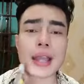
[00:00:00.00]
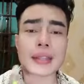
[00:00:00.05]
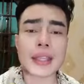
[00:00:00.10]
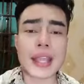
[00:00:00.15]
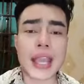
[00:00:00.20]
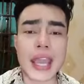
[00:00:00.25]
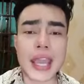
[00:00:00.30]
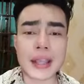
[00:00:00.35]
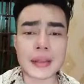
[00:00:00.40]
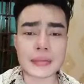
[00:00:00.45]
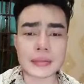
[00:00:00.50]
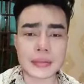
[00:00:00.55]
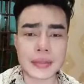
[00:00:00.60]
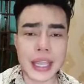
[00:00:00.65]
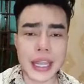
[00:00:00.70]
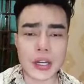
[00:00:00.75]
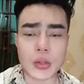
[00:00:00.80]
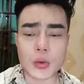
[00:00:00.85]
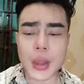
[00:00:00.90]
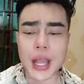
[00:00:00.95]
thấy ghét
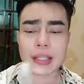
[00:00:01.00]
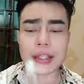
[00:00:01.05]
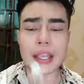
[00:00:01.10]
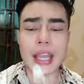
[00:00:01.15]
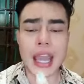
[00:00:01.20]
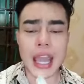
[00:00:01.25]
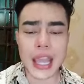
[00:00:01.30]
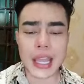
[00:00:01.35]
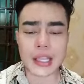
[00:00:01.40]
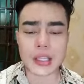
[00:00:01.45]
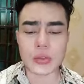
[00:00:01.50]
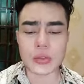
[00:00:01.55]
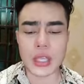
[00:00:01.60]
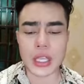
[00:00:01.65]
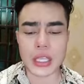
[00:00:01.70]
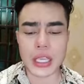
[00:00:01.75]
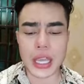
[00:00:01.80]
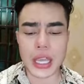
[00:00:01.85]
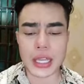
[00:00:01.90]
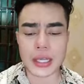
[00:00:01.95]
chai nước hoa thấy ghét cái
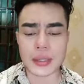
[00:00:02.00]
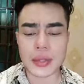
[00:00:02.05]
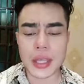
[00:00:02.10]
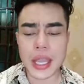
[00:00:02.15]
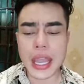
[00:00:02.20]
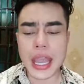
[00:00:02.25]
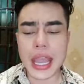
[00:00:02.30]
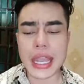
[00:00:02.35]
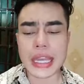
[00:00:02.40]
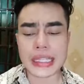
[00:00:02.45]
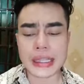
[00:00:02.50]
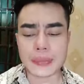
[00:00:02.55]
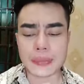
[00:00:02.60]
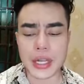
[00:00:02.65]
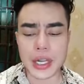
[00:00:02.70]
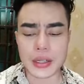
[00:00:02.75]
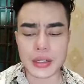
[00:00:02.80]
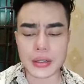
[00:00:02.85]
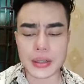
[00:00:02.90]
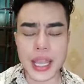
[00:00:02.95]
gì nha hai trăm
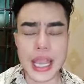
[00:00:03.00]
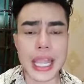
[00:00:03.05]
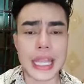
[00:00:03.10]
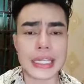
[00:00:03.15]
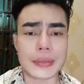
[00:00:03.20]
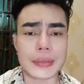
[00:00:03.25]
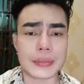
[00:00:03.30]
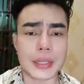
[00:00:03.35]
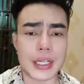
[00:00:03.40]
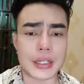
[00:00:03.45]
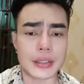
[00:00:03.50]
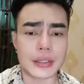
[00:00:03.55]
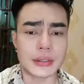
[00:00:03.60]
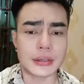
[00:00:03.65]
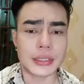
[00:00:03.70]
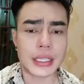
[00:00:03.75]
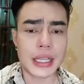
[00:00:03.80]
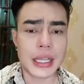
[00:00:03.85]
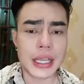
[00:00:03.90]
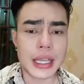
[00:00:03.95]
rưỡi hai trăm
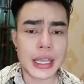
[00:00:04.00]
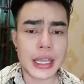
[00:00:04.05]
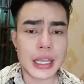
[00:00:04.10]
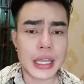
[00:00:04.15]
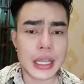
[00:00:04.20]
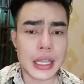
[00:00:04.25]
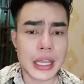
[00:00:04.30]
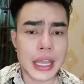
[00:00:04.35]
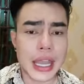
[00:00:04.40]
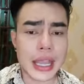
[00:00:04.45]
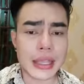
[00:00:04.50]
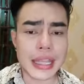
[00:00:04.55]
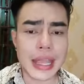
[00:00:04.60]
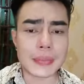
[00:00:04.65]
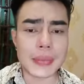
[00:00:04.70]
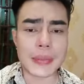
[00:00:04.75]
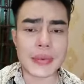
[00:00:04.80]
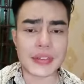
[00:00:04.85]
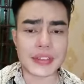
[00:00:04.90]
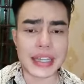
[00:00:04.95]
rưỡi
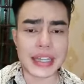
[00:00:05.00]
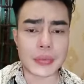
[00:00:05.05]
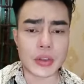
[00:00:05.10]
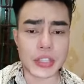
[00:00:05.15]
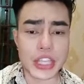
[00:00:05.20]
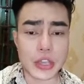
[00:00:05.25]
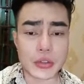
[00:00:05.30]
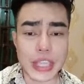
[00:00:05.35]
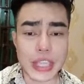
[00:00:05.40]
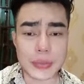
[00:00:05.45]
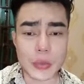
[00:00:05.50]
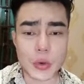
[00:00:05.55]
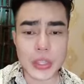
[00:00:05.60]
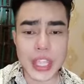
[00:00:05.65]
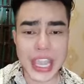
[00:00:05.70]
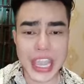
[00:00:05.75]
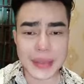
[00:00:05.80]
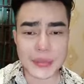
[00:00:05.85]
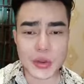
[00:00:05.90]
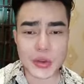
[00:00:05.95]
giảm ba mươi phần trăm còn như chị mua
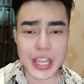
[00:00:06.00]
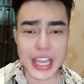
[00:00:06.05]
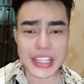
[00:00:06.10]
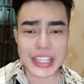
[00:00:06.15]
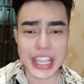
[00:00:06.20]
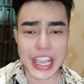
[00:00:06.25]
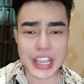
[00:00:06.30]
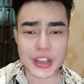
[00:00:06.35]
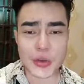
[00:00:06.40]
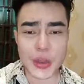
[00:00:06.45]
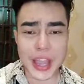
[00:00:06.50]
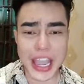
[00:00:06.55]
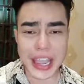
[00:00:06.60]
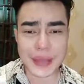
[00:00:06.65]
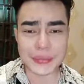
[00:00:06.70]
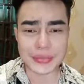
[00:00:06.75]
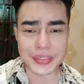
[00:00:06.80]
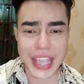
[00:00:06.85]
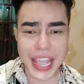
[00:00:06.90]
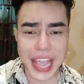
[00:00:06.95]
nha em ok chị của
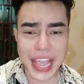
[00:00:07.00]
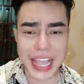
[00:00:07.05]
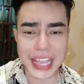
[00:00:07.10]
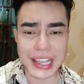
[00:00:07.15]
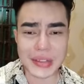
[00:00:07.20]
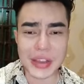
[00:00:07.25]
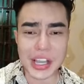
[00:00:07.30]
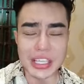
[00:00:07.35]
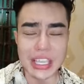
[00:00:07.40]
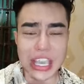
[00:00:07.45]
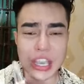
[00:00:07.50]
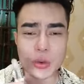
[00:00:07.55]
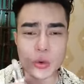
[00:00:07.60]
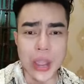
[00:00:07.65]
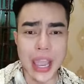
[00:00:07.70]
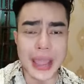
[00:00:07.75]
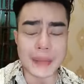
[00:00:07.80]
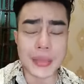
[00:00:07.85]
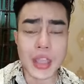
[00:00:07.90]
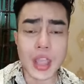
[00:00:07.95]
em dạ cảm ơn chị
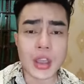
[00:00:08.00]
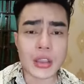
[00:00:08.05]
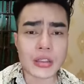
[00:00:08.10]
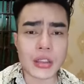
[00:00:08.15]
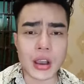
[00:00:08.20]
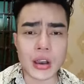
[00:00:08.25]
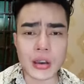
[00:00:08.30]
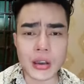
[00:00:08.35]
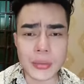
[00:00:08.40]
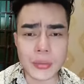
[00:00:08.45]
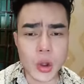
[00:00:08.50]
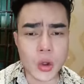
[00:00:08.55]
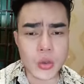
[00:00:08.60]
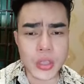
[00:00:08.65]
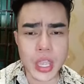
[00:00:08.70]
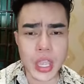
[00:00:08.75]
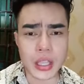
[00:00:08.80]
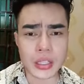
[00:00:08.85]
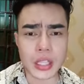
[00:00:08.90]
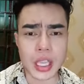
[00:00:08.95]
của em trời em nói
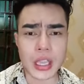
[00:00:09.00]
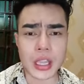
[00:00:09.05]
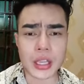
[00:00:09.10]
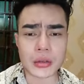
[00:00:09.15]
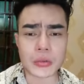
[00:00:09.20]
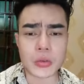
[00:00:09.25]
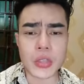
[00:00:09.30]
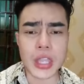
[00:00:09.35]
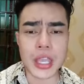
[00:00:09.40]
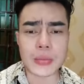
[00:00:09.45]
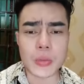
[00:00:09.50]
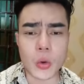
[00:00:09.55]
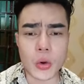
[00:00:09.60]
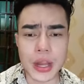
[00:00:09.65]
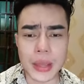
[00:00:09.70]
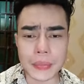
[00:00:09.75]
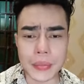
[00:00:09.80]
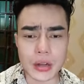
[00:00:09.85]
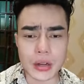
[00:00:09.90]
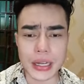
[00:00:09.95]
gì thiệt cái gì mua
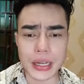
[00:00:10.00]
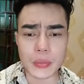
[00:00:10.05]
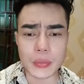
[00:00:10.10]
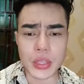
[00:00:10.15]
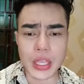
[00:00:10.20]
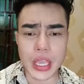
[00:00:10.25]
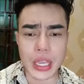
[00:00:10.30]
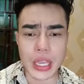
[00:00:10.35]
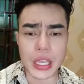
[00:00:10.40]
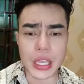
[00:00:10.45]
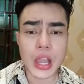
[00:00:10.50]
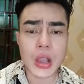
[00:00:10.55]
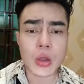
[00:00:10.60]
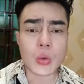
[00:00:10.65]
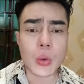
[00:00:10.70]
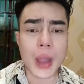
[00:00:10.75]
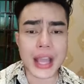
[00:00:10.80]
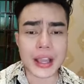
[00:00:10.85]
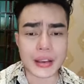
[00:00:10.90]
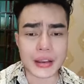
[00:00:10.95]
lại mừng lắm cái gì
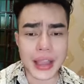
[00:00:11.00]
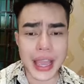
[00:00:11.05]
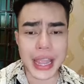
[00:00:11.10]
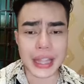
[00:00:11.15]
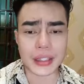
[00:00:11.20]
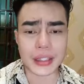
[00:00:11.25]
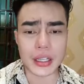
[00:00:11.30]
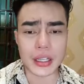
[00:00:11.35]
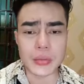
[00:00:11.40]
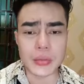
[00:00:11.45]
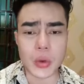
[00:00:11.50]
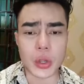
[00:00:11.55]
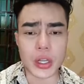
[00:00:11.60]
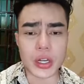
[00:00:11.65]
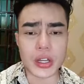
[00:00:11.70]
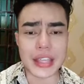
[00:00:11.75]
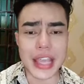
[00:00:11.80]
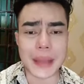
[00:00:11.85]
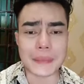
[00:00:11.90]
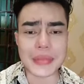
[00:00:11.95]
qua cửa hàng thử mùi cái
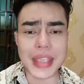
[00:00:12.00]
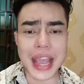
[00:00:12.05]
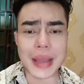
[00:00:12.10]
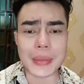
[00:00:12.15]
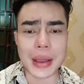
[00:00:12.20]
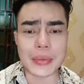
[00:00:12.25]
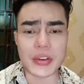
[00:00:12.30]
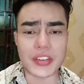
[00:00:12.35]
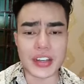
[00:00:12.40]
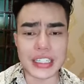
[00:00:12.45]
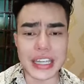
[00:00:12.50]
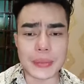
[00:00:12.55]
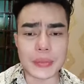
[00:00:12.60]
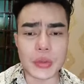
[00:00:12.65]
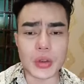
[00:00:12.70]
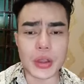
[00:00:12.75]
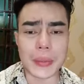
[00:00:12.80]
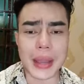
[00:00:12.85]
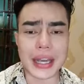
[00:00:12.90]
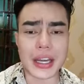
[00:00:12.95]
được giảm giá ba mươi phần trăm
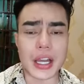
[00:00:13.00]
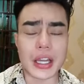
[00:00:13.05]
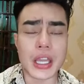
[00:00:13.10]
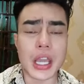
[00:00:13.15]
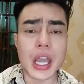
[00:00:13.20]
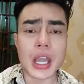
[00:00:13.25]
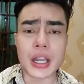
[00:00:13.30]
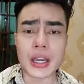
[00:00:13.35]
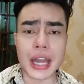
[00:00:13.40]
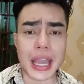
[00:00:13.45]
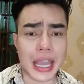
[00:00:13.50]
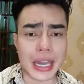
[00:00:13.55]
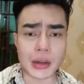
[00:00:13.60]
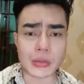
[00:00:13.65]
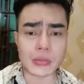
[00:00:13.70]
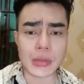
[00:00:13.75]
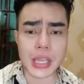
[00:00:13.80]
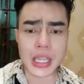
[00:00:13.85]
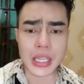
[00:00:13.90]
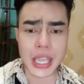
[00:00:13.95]
luôn không anh ơi cái này anh
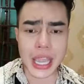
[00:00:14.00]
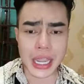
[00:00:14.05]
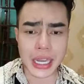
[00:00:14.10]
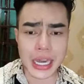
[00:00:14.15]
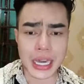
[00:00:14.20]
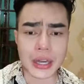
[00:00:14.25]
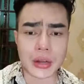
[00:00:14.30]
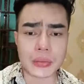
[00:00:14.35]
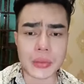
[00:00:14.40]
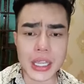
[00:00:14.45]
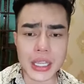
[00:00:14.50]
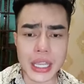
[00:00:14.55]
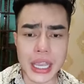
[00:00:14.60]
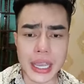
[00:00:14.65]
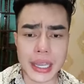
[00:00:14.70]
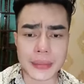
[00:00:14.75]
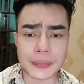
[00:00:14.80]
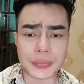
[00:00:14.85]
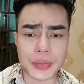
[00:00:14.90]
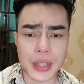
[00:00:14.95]
không biết nha cái này anh không biết
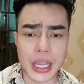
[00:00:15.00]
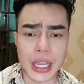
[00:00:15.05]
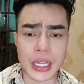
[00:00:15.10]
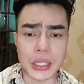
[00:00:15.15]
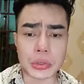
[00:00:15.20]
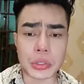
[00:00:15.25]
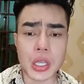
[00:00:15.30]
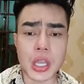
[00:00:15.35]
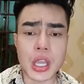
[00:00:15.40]
nha ừ.